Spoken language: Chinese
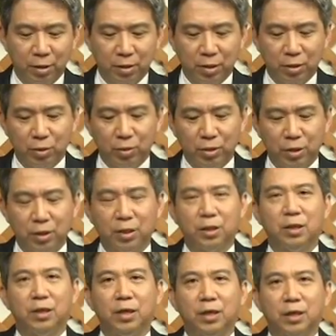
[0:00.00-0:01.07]
这就
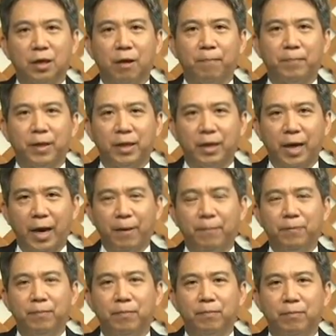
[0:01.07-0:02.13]
是一个平
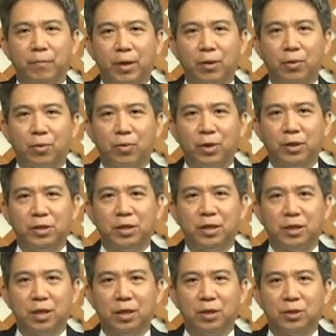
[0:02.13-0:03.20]
安、没有亏
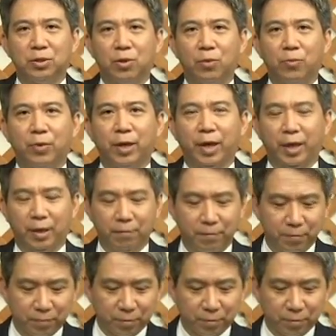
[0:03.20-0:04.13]
欠的收尾。